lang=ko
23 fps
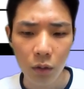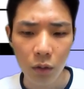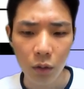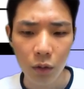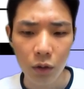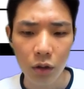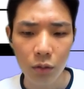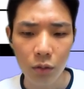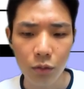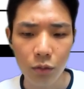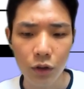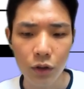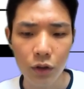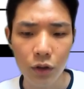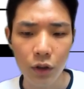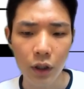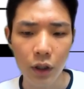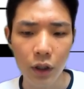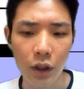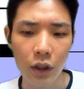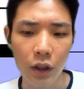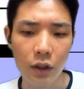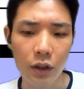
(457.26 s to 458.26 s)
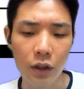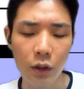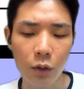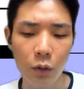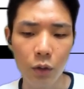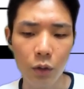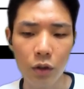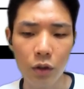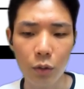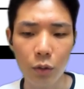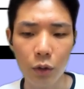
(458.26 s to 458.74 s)
음식 문서의 예제
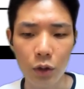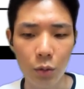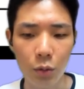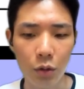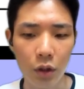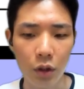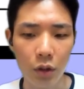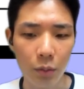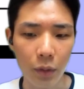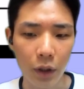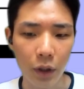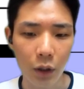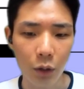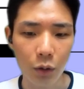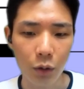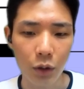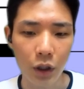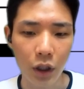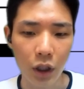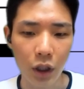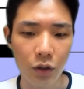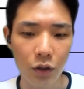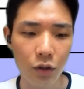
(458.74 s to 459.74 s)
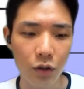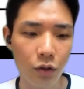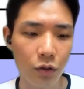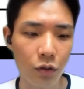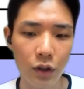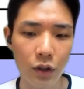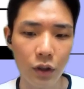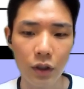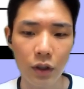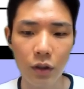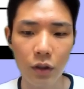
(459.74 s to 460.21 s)
코드를 보시면 바로 이해하실
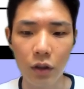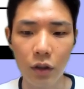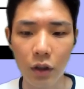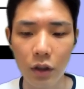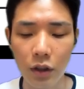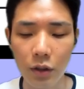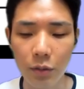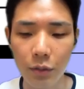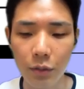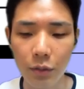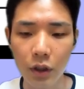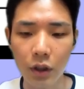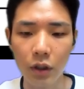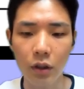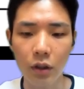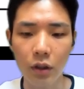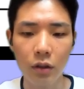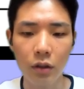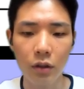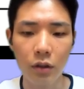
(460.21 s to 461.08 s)
수 있을 것 같습니다.